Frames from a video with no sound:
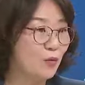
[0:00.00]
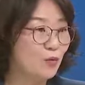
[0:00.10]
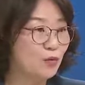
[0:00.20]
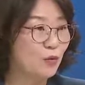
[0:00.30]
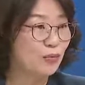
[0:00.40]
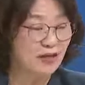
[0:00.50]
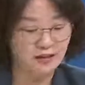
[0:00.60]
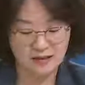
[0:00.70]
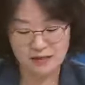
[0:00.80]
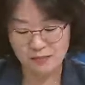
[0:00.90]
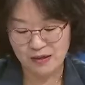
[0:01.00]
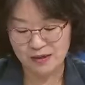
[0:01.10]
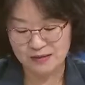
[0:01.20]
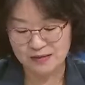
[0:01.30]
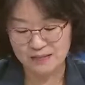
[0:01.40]
공동 발의를 한 바가
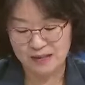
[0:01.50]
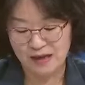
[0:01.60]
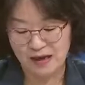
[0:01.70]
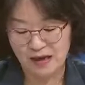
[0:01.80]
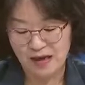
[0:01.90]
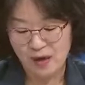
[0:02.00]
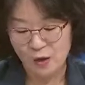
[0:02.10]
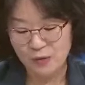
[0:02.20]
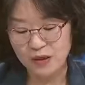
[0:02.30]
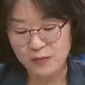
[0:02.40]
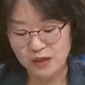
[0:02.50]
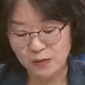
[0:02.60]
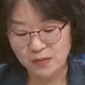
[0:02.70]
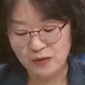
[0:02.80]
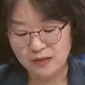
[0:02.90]
있습니다. 엄밀히 말하면
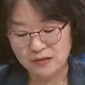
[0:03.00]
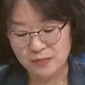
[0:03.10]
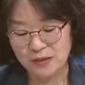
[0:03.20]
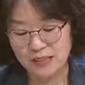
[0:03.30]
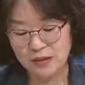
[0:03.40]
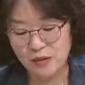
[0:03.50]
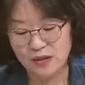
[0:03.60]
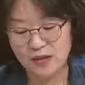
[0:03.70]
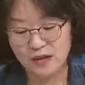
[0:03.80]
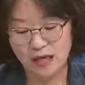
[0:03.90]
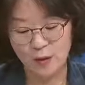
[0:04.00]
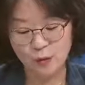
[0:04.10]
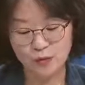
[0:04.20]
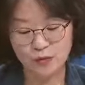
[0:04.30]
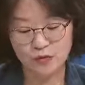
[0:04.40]
평화특별자치도에 대한 강원도
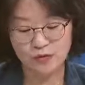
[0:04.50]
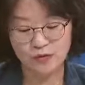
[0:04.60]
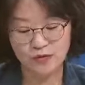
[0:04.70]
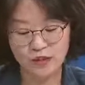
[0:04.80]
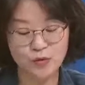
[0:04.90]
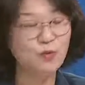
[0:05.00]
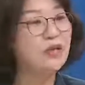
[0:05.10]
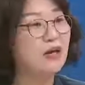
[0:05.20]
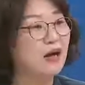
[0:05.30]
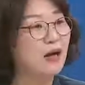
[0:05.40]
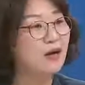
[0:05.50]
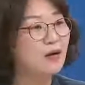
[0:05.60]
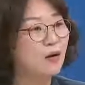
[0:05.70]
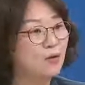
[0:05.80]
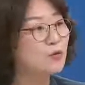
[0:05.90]
소속 의원들의 총의가
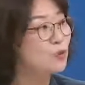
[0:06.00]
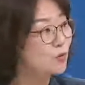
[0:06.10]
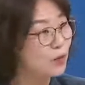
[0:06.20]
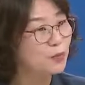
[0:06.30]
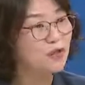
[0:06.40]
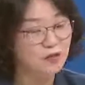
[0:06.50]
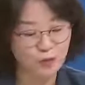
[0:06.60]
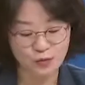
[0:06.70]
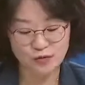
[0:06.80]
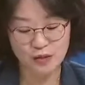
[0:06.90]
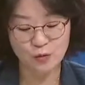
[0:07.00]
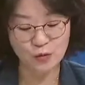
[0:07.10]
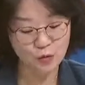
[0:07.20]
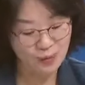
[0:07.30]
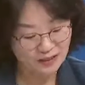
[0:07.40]
어느 네. 정도 확보됐다고 볼수 있고
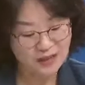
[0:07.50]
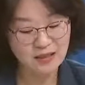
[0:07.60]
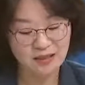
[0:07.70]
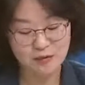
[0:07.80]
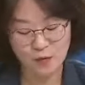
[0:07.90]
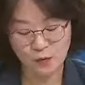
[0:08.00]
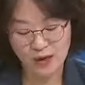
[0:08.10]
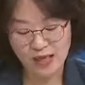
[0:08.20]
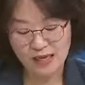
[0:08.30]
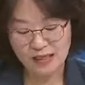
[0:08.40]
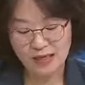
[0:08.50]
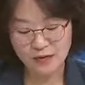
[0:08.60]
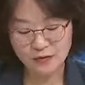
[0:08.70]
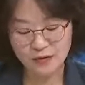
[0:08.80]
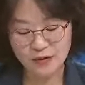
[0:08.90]
또 마찬가지로
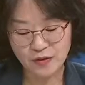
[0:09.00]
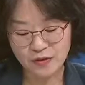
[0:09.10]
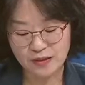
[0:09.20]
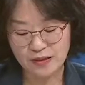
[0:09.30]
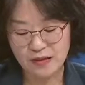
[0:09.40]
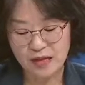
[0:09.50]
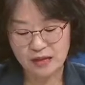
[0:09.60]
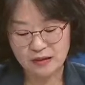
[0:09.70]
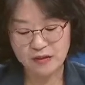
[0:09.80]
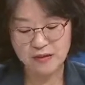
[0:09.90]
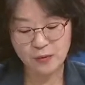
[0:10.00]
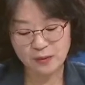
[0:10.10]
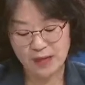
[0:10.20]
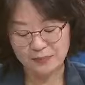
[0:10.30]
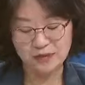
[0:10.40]
이양수 의원이 그 이보다
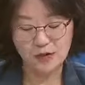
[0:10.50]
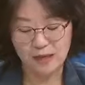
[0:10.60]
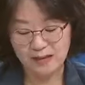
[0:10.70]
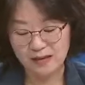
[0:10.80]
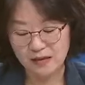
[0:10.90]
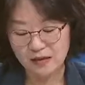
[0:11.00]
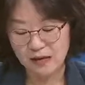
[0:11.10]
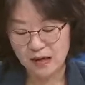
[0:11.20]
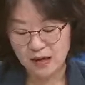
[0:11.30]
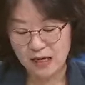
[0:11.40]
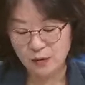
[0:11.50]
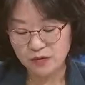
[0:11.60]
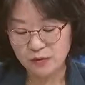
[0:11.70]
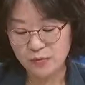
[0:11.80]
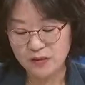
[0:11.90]
앞서서 발의한
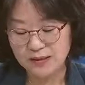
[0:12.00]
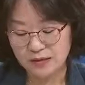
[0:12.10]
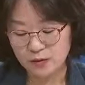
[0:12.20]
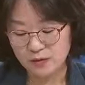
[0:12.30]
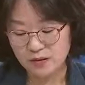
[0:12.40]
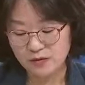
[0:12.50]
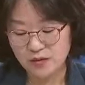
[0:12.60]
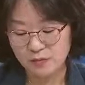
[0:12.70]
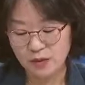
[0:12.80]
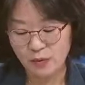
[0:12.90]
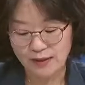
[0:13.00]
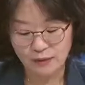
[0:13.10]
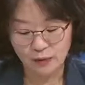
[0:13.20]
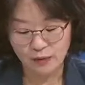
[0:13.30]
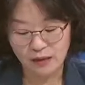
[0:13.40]
강원특별자치도 설치 및
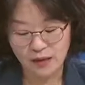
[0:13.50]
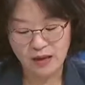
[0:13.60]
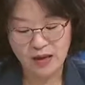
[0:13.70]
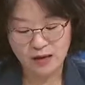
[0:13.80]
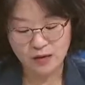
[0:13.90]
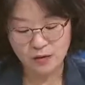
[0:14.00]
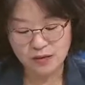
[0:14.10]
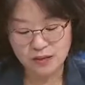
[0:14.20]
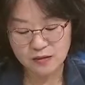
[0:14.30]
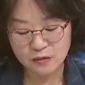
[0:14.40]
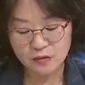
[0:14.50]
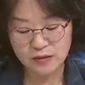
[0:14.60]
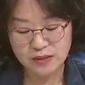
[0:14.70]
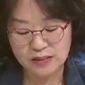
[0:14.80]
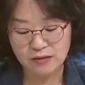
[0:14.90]
환동해 경제특구
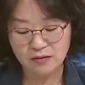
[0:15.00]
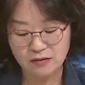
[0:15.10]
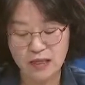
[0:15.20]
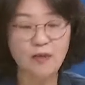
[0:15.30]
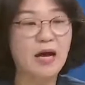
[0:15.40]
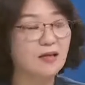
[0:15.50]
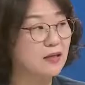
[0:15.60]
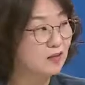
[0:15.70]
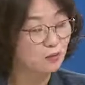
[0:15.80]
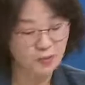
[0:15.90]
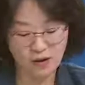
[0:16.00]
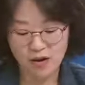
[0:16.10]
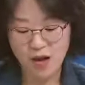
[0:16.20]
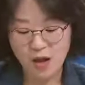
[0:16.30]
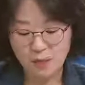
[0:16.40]
지정 등에 관한 특별
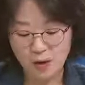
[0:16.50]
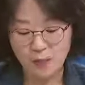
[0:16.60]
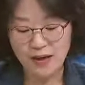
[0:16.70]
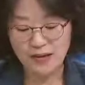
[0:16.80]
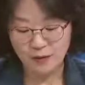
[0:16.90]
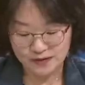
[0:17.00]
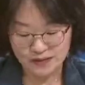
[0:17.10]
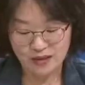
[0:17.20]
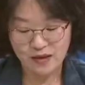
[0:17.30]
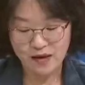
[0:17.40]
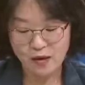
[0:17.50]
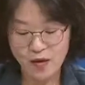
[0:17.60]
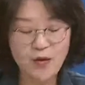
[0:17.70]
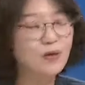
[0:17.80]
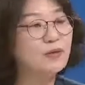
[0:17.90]
법안 역시
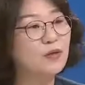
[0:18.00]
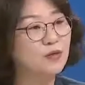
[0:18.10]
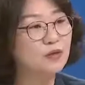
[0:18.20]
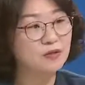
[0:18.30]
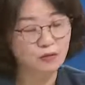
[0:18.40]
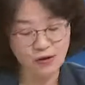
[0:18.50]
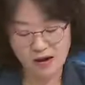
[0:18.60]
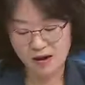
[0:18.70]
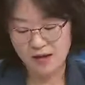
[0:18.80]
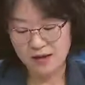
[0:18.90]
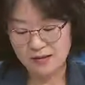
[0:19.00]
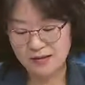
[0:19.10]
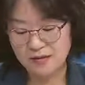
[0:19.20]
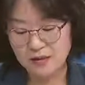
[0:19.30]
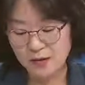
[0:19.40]
허영 의원들과 그
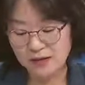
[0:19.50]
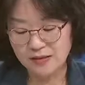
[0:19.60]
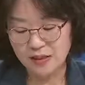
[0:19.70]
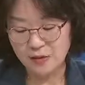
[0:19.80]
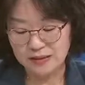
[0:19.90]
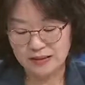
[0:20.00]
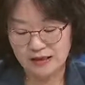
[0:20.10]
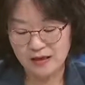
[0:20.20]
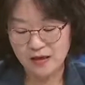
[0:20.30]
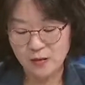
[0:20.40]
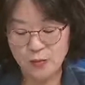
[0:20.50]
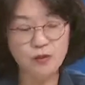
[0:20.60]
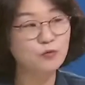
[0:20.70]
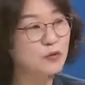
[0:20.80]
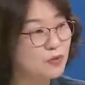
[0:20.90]
이광재 의원이나 뭐
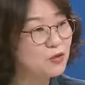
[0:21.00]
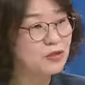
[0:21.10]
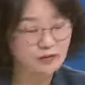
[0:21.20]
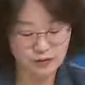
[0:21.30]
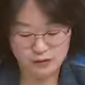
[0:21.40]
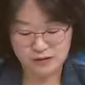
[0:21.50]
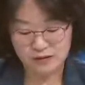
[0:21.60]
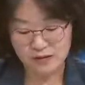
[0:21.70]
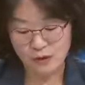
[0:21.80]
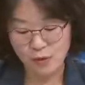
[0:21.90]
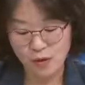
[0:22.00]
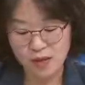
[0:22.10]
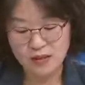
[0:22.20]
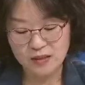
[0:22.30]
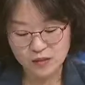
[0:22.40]
이런 우리 민주당 의원들 그리고
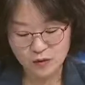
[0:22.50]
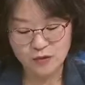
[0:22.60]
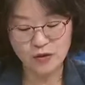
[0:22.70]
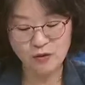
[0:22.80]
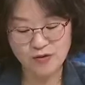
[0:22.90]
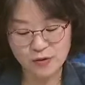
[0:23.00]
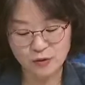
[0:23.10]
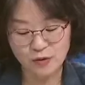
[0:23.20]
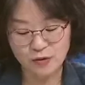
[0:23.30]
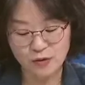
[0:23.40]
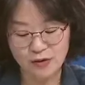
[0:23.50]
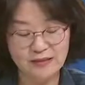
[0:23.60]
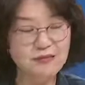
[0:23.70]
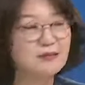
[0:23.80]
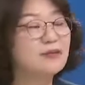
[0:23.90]
이철규 의원, 권성동 의원
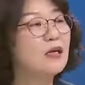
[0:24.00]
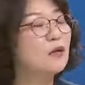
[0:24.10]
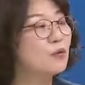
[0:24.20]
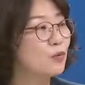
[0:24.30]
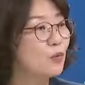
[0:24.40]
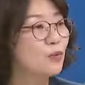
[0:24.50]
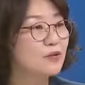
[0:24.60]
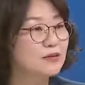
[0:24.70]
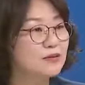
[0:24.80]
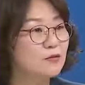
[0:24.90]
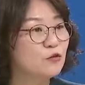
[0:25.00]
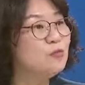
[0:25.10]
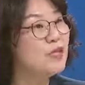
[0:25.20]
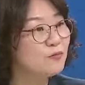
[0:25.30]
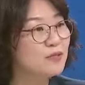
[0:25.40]
같은 또그
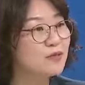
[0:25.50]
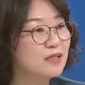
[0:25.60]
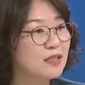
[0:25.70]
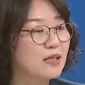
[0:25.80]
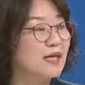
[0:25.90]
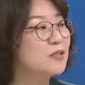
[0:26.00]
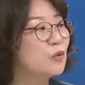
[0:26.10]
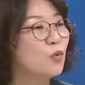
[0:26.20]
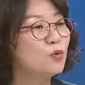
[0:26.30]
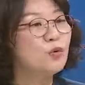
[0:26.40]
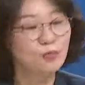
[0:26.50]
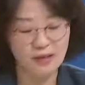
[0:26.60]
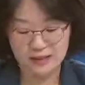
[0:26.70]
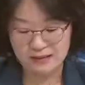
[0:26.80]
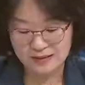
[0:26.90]
국민의힘 의원들이 같이 공동
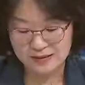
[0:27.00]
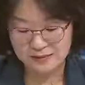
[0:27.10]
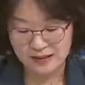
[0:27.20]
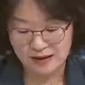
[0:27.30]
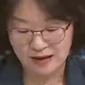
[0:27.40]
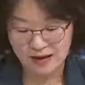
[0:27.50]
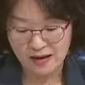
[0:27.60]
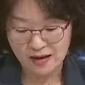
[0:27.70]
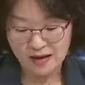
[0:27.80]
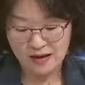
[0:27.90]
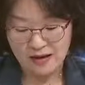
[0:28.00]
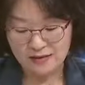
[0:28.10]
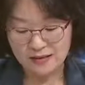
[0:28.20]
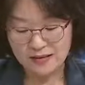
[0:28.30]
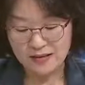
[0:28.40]
발의를 했습니다. 아,
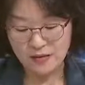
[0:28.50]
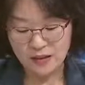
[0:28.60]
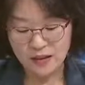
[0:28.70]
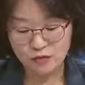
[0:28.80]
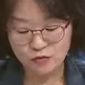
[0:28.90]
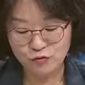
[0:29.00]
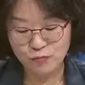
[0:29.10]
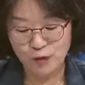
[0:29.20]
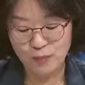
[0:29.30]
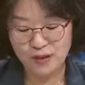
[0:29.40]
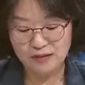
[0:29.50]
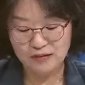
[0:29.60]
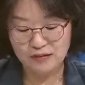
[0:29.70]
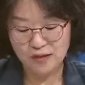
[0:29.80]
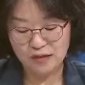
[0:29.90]
따라서 이 두
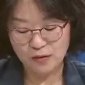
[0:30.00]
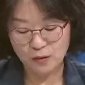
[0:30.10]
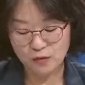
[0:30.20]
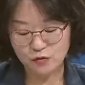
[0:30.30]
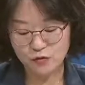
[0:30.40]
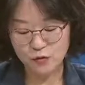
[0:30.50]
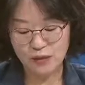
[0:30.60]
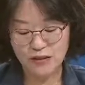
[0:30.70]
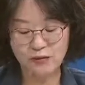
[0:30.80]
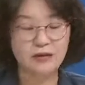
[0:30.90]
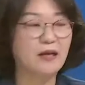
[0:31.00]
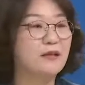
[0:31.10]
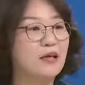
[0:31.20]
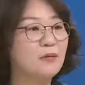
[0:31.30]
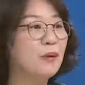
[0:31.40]
법안은 서로 충돌하거나
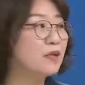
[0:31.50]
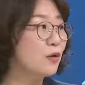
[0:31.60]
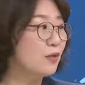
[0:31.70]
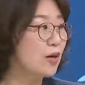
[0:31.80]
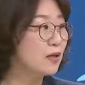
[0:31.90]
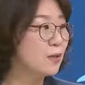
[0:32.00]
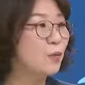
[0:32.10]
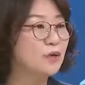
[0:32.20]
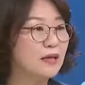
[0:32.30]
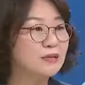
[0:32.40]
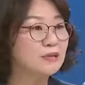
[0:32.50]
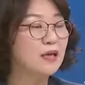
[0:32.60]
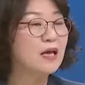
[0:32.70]
대립한다고 하기보다는